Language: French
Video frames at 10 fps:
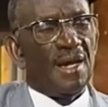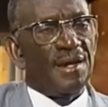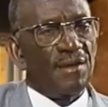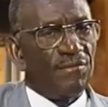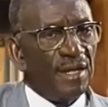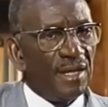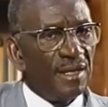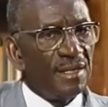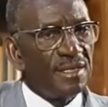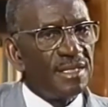En
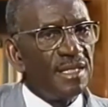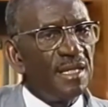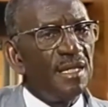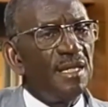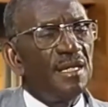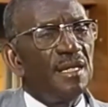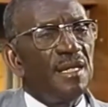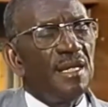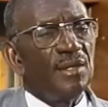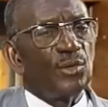effet, si
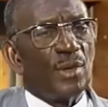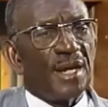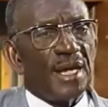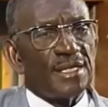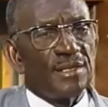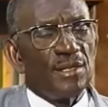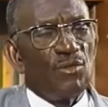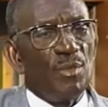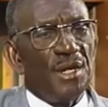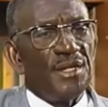les trois races de
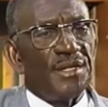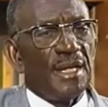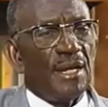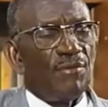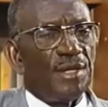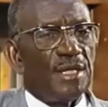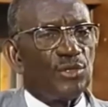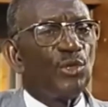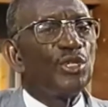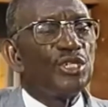l'humanité avaient
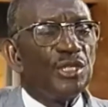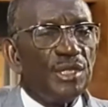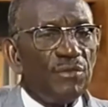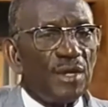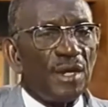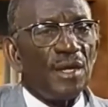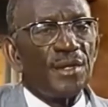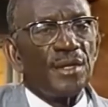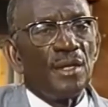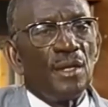des origines
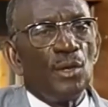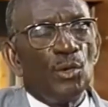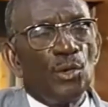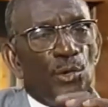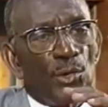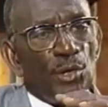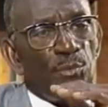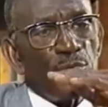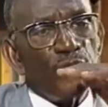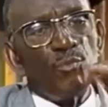différentes, on
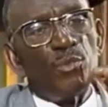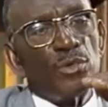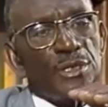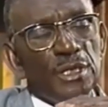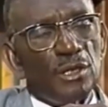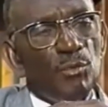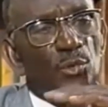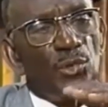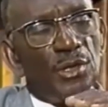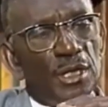aurait pu supposer que
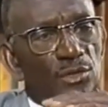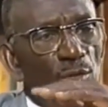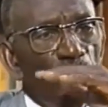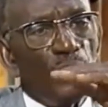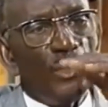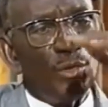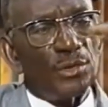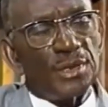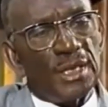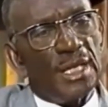pour une raison ou une
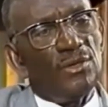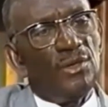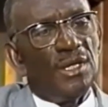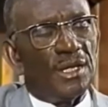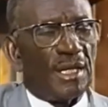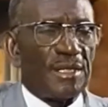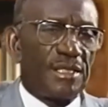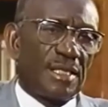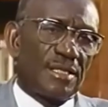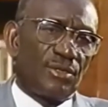autre, il y a une
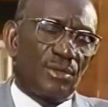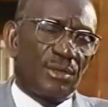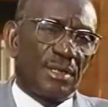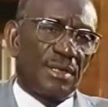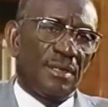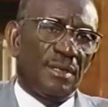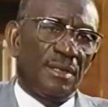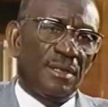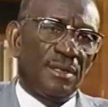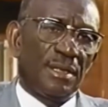hiérarchisation des,
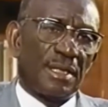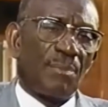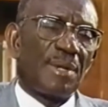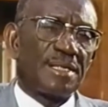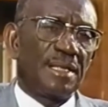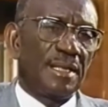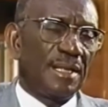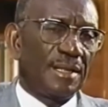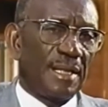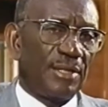
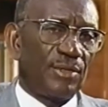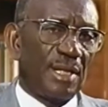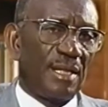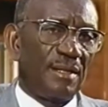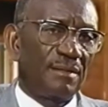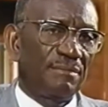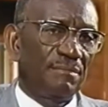capacités intellectuelles.